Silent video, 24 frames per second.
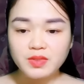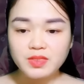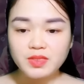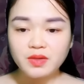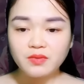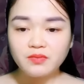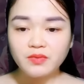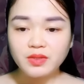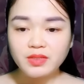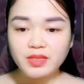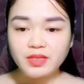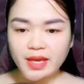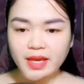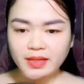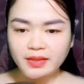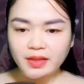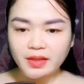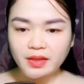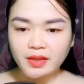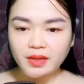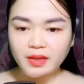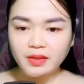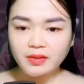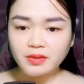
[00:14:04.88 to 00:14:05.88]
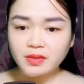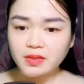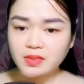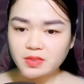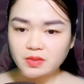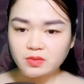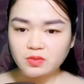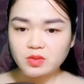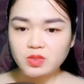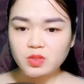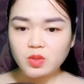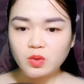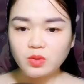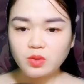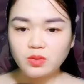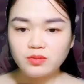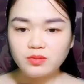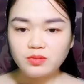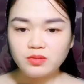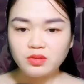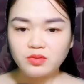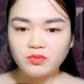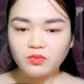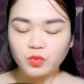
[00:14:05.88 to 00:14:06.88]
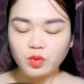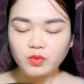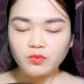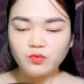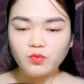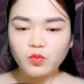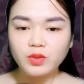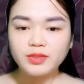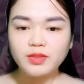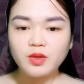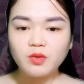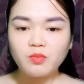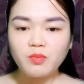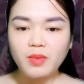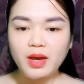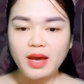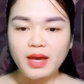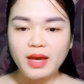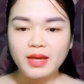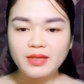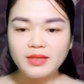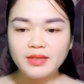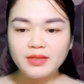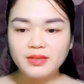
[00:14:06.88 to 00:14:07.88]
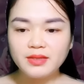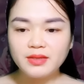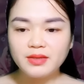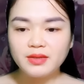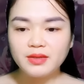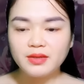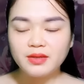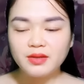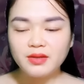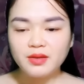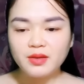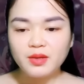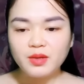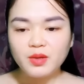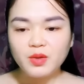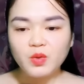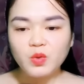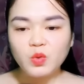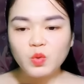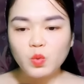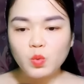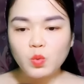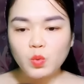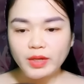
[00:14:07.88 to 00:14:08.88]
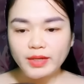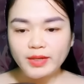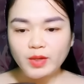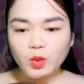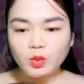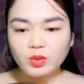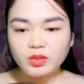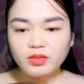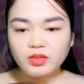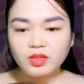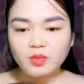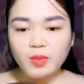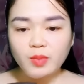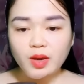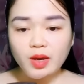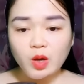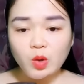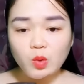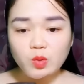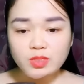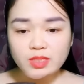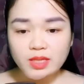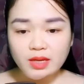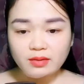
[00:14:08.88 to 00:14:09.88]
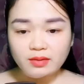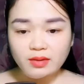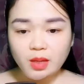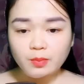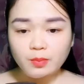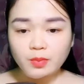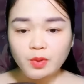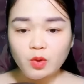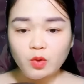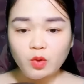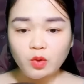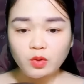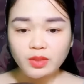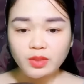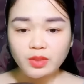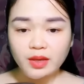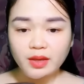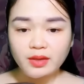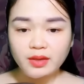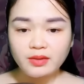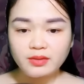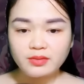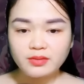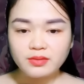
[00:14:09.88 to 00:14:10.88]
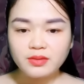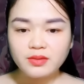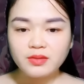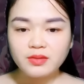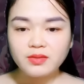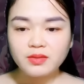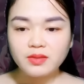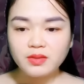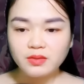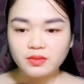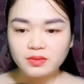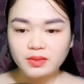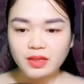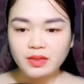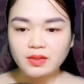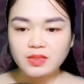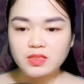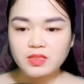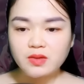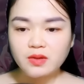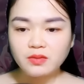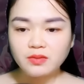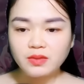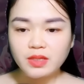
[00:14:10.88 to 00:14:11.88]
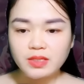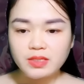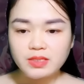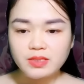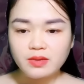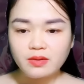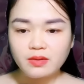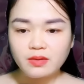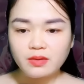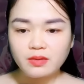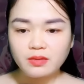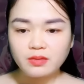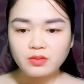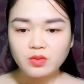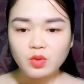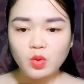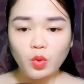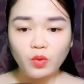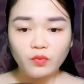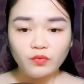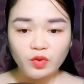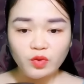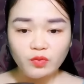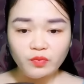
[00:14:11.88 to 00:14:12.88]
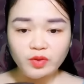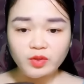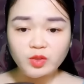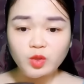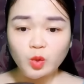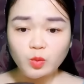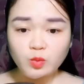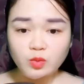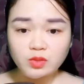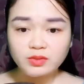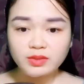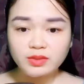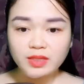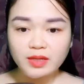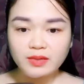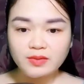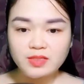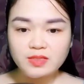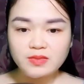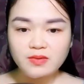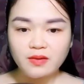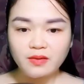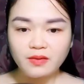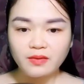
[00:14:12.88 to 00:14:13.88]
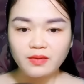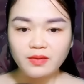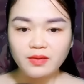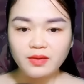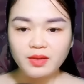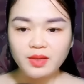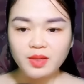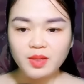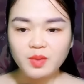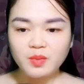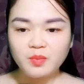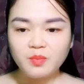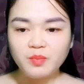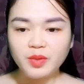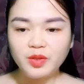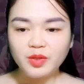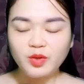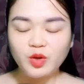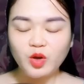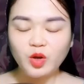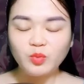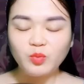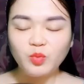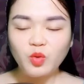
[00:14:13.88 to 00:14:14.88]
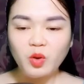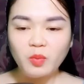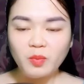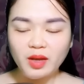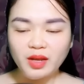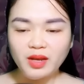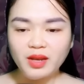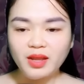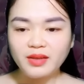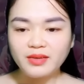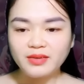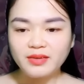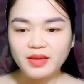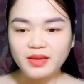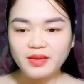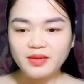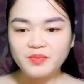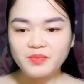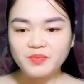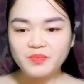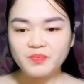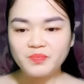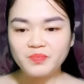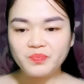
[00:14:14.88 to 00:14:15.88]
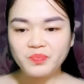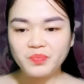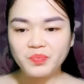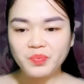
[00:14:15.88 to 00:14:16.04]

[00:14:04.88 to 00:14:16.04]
Từ Sở Vân nghe thế thì sửng sốt, vuốt vuốt tóc mái. Quỹ đầu tư mà cậu sáng lập đâu có tệ. Từ tháng trước đến giờ cổ phiếu vẫn không ngừng tăng trưởng. Mình còn mua mấy lần đấy.